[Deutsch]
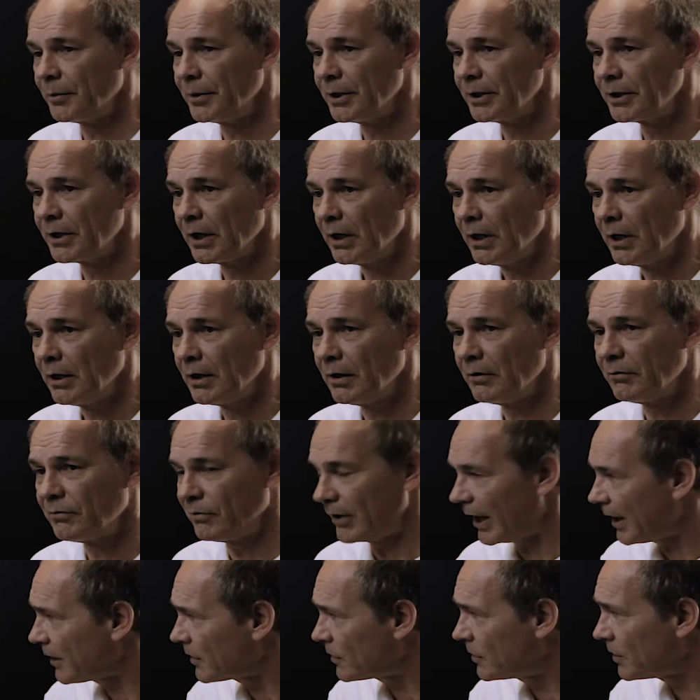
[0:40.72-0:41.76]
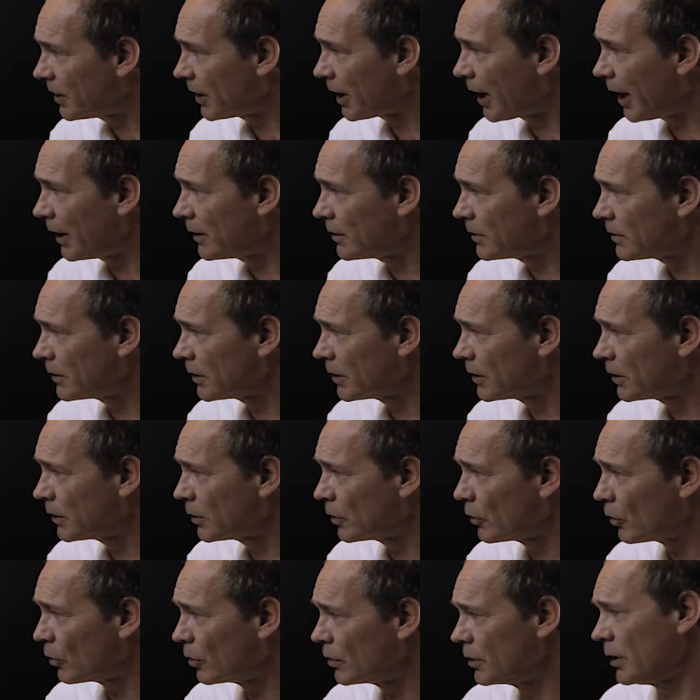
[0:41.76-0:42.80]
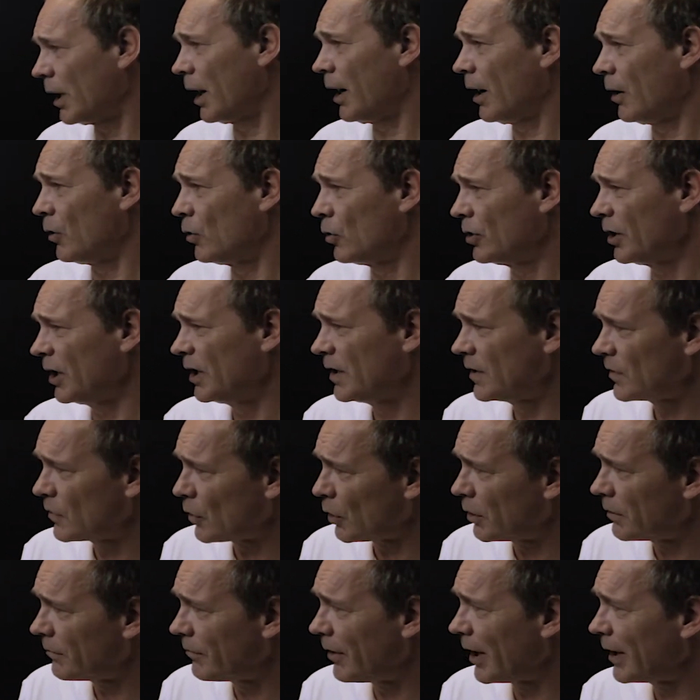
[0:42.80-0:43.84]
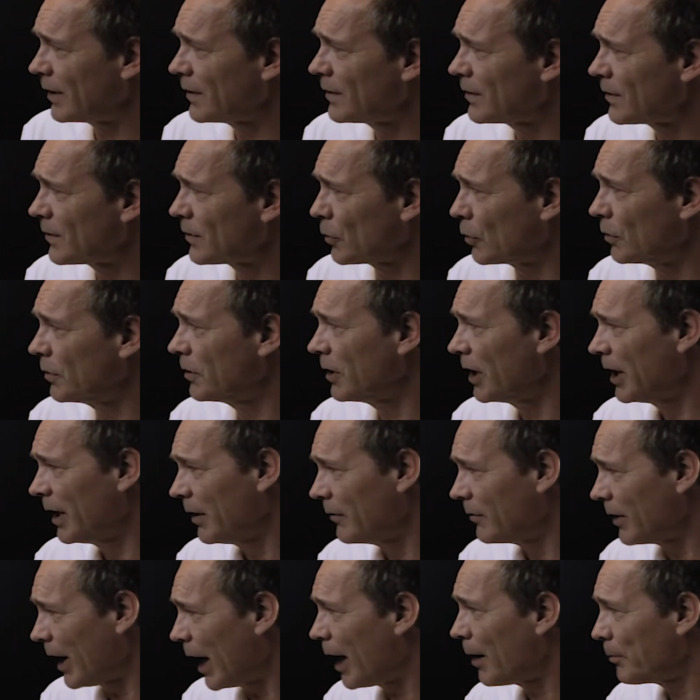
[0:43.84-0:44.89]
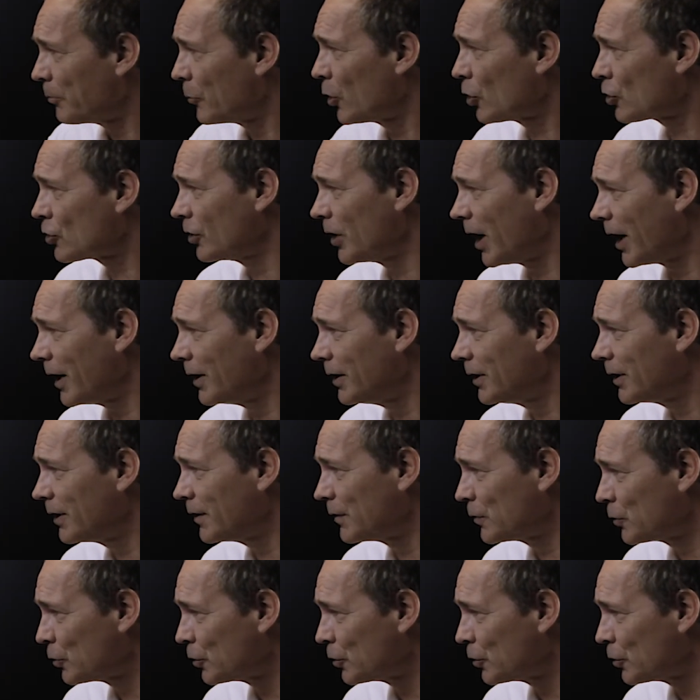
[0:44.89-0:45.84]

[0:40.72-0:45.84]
mich, Flexirente und auch Insolvenz und wir haben doch schon einiges